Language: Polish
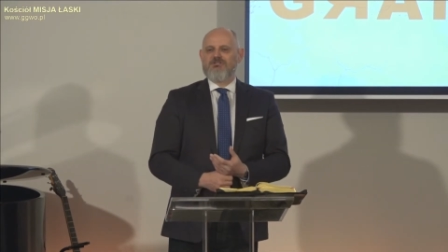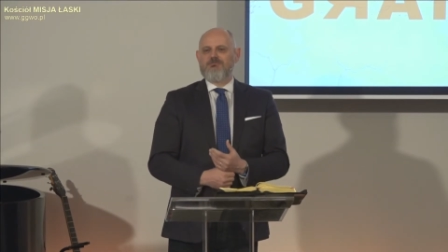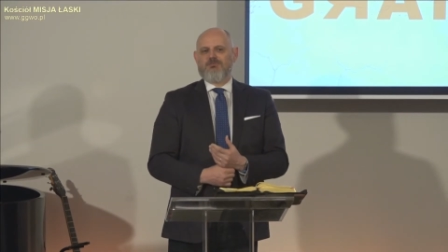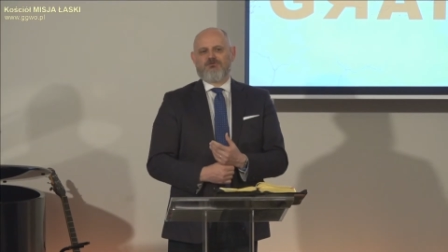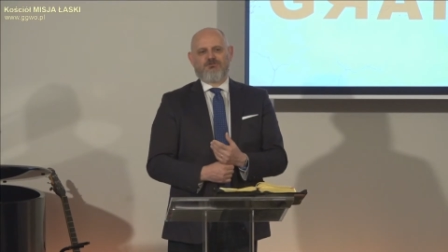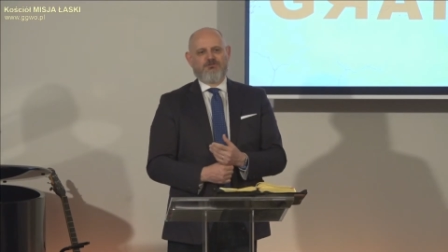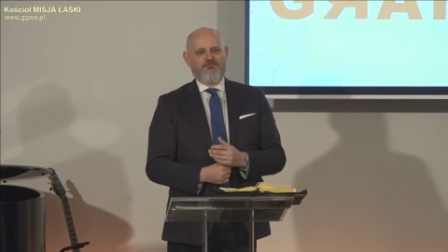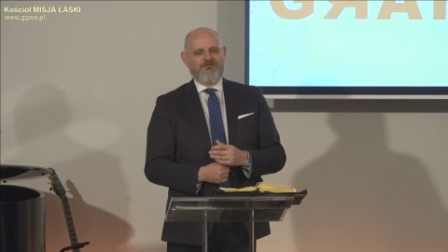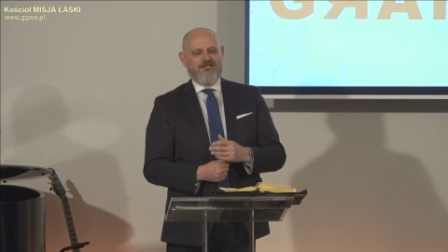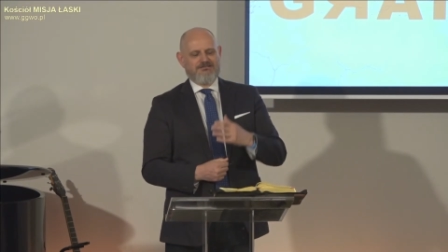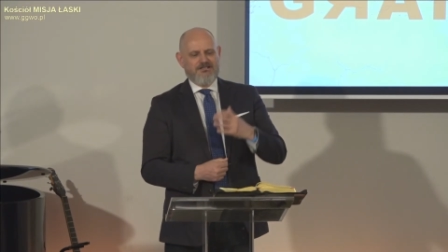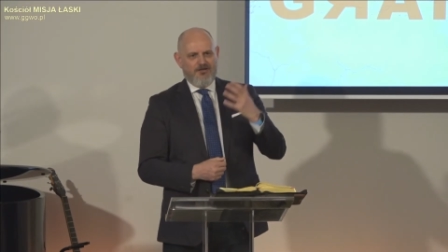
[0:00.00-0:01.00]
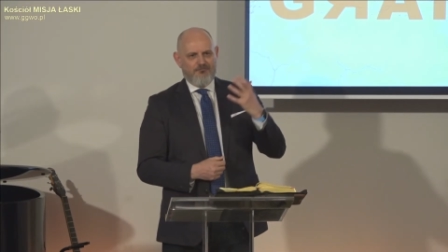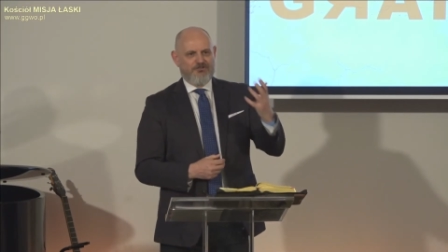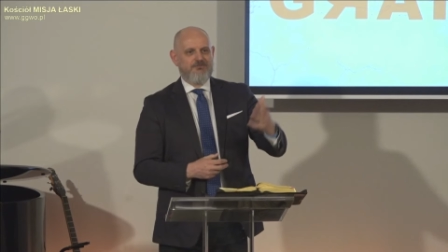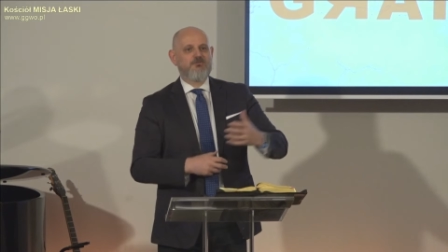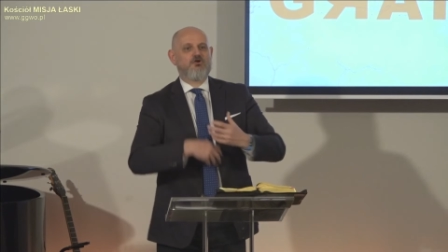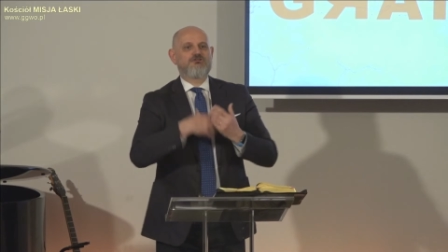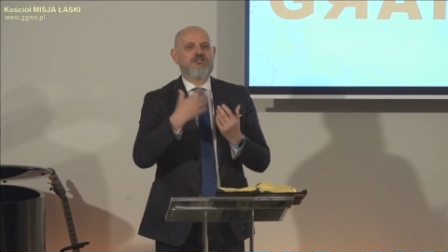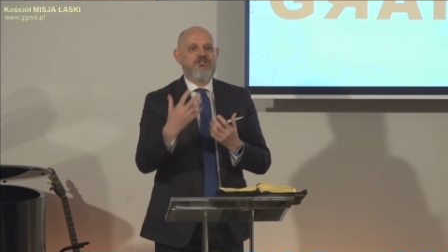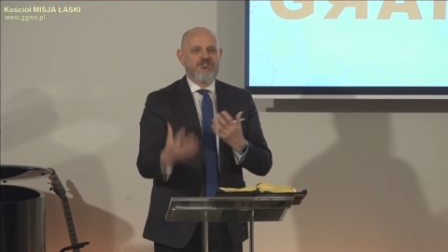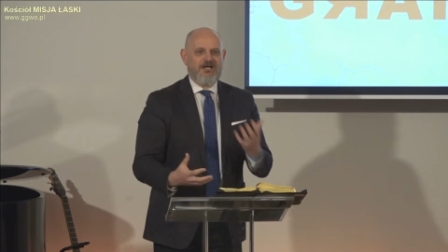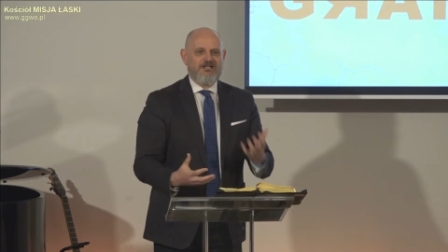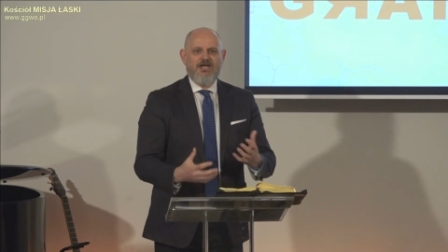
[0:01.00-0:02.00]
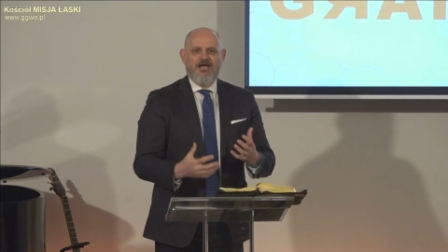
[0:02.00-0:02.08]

nie po to, żeby nas potem rozliczać,